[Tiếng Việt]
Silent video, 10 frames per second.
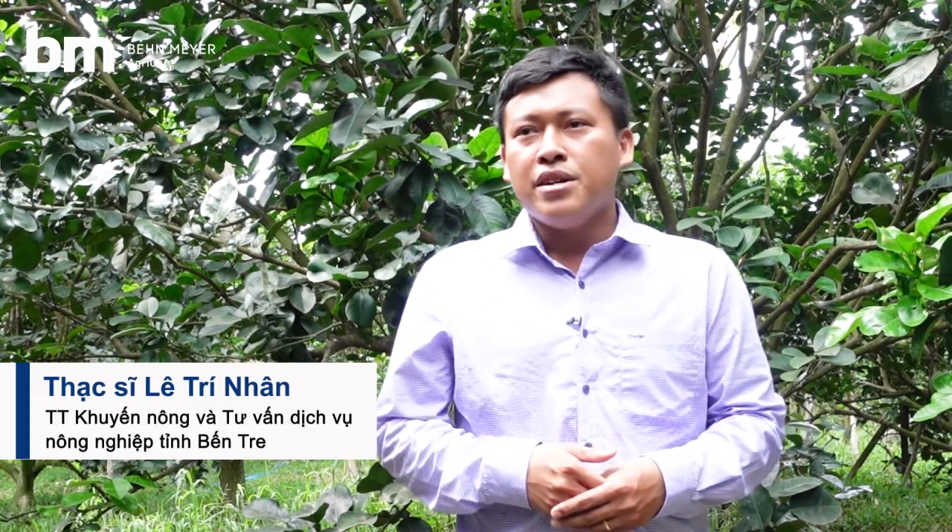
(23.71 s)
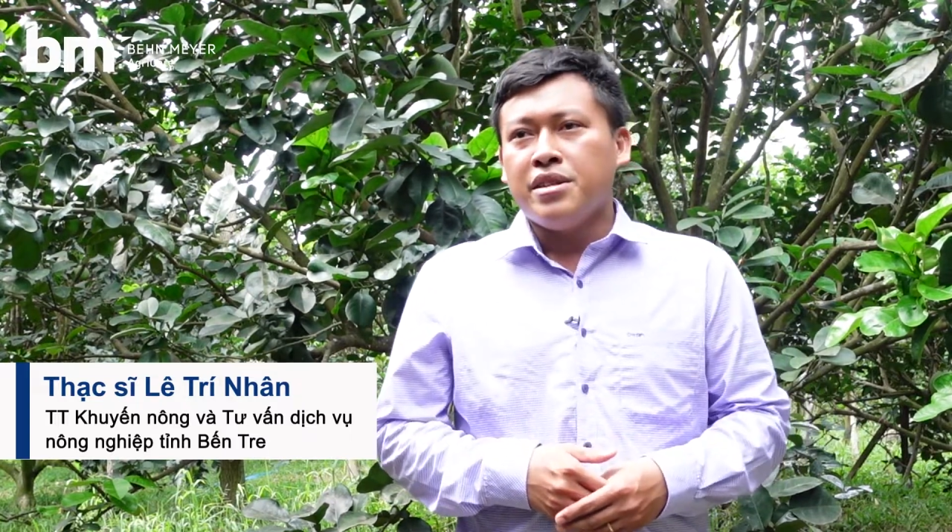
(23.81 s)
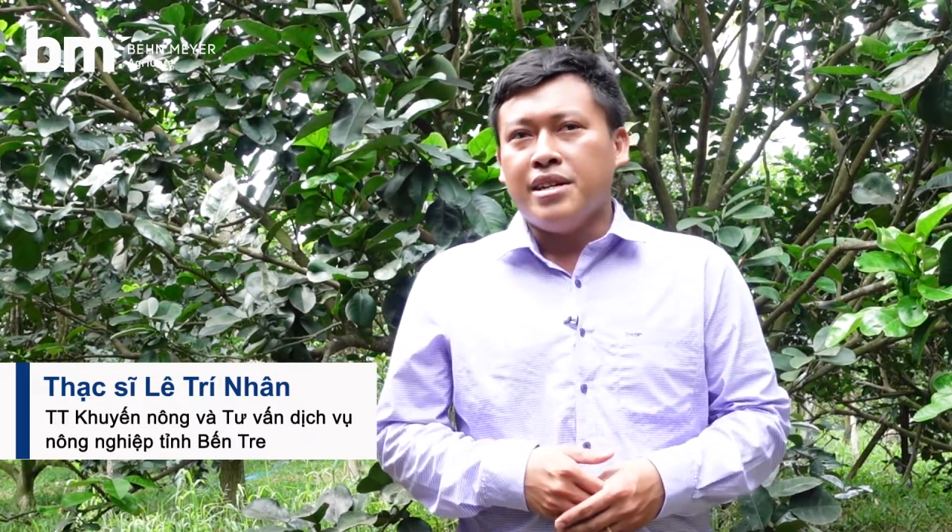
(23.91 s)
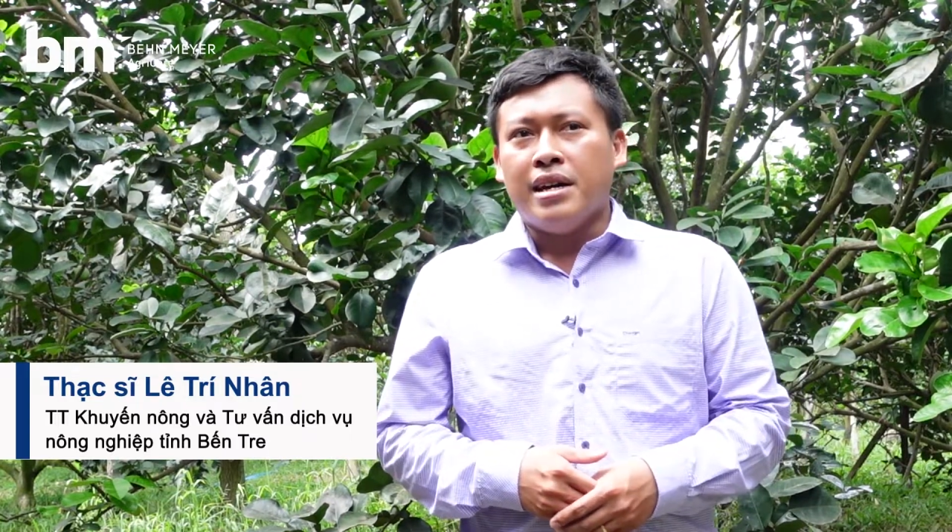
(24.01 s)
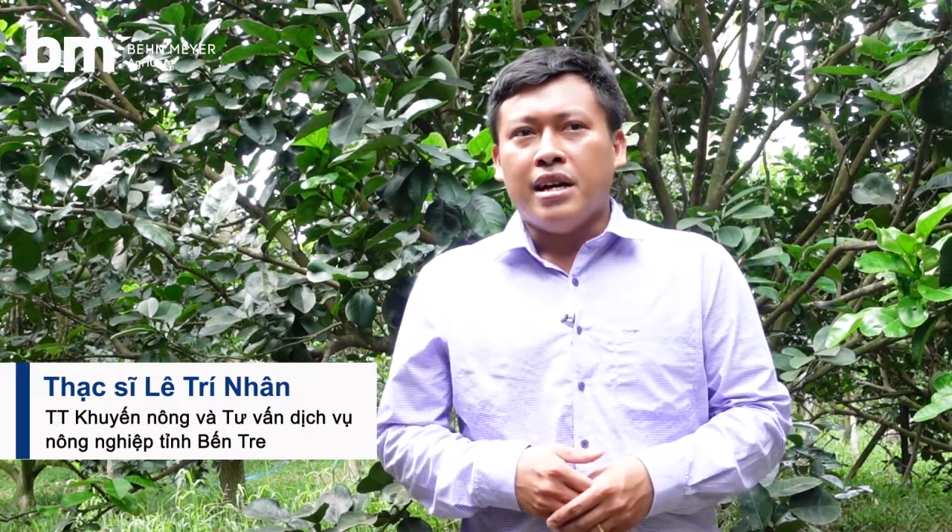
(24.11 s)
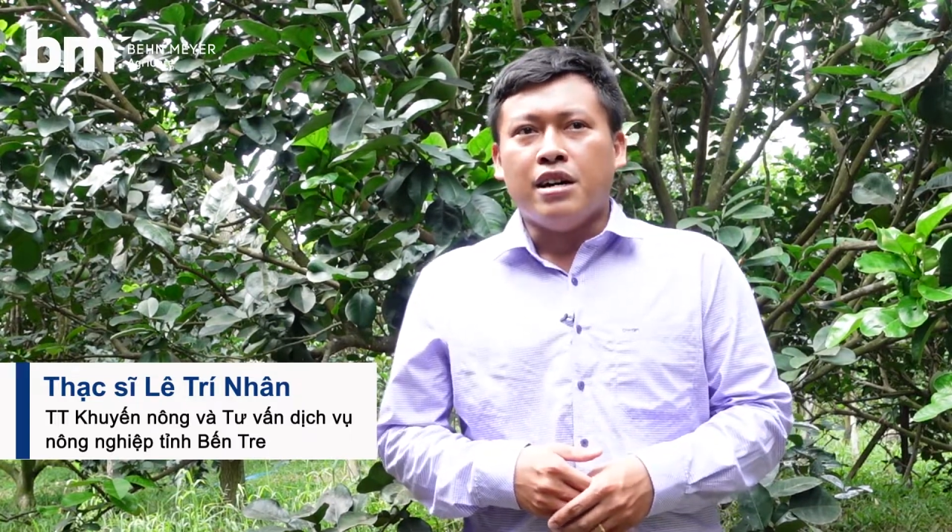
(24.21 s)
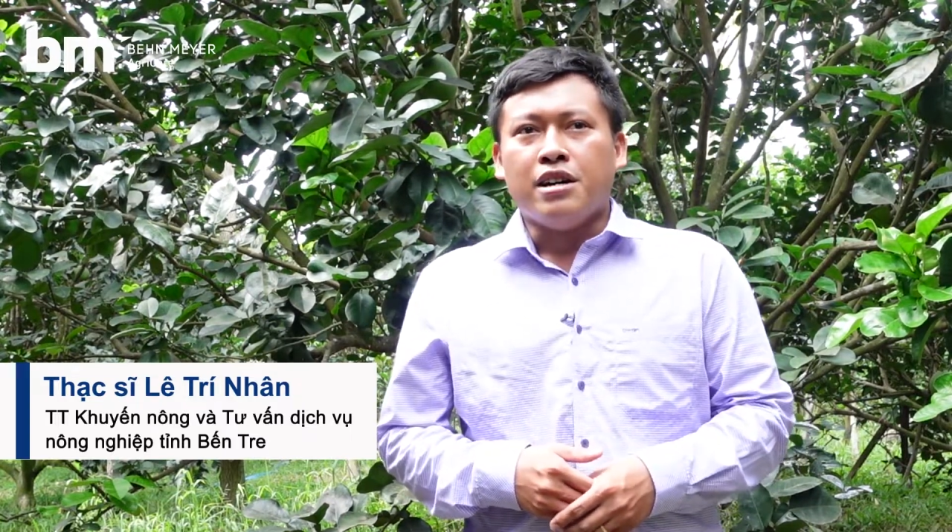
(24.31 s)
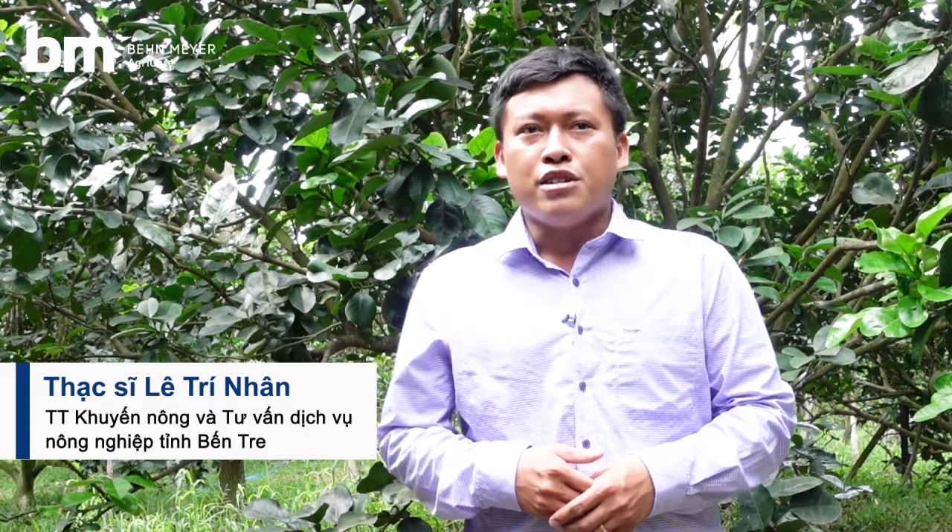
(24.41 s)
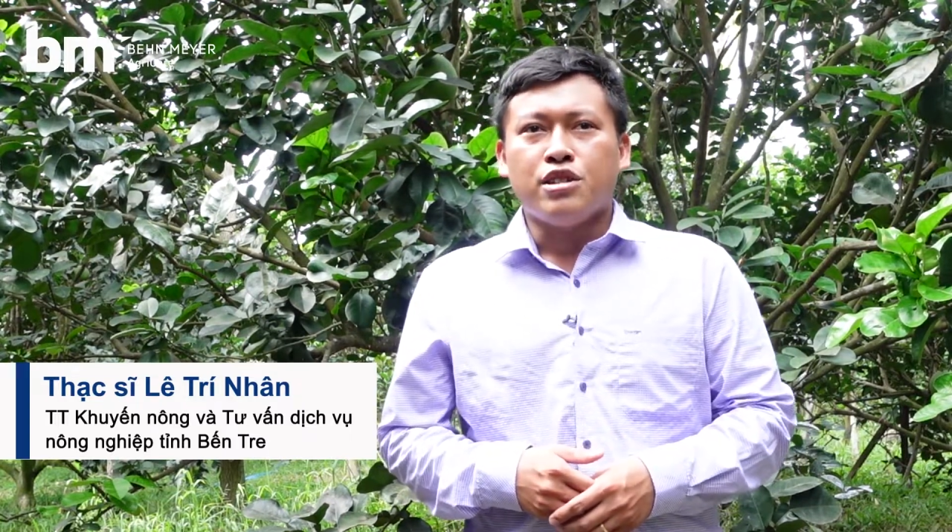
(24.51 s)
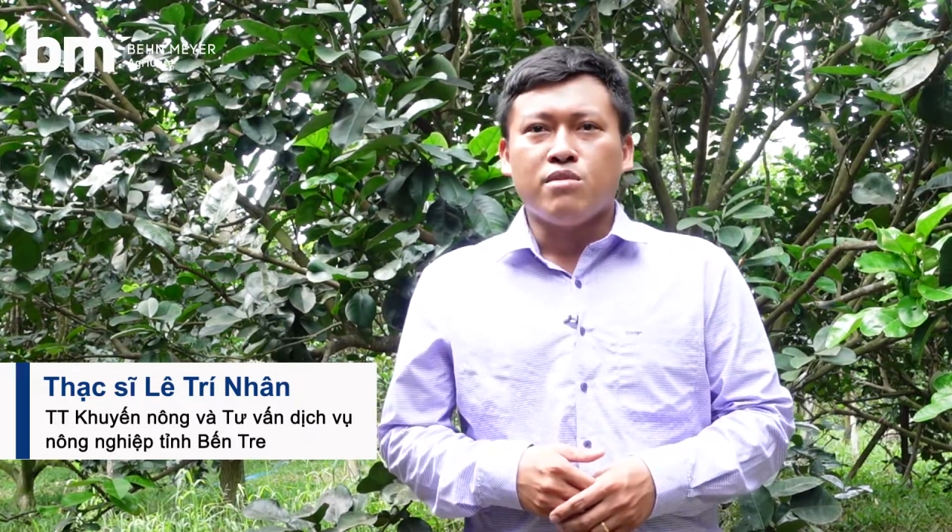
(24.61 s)
thì
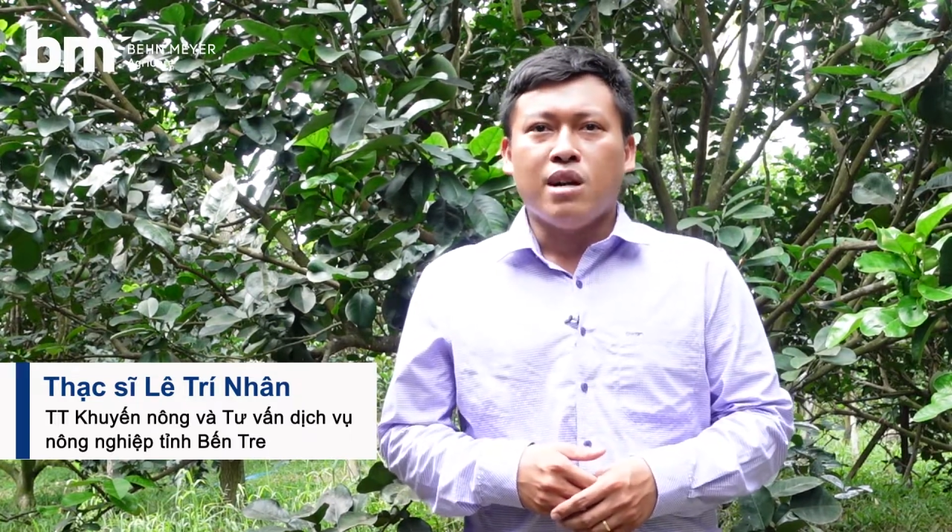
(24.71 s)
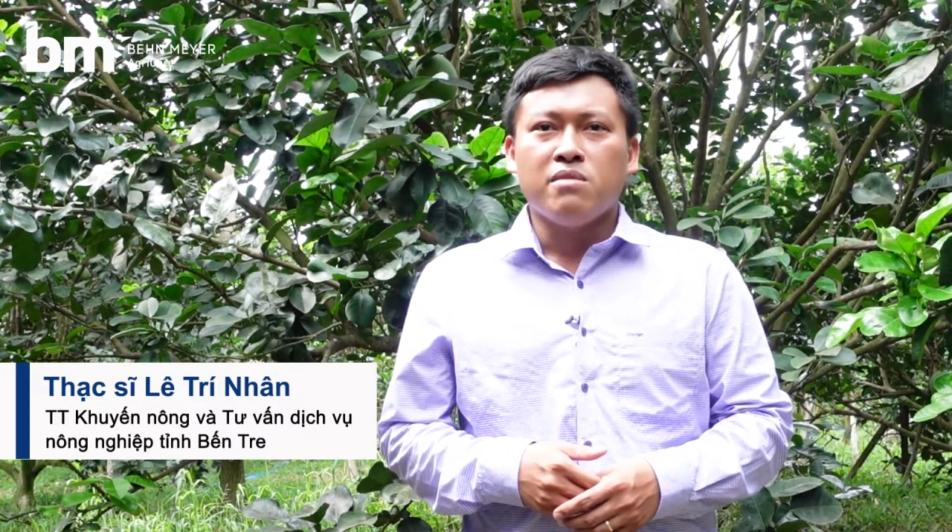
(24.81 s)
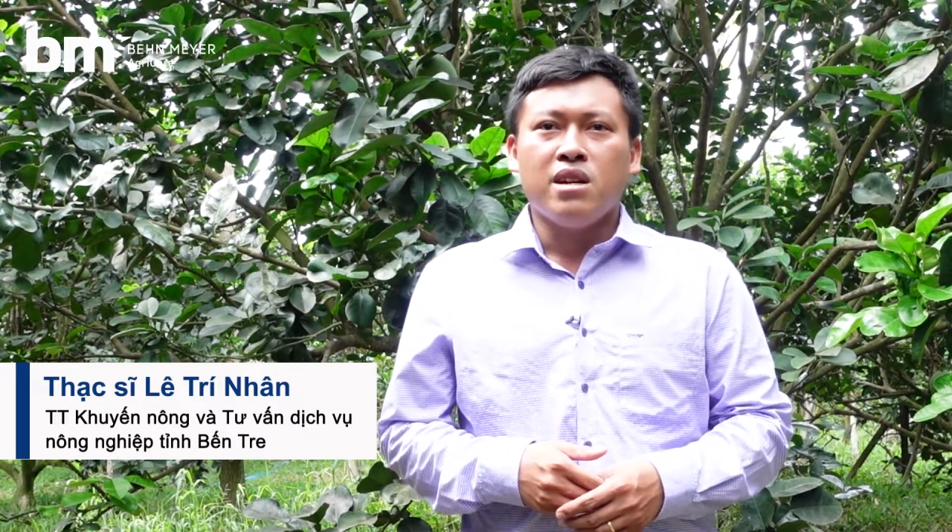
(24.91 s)
song song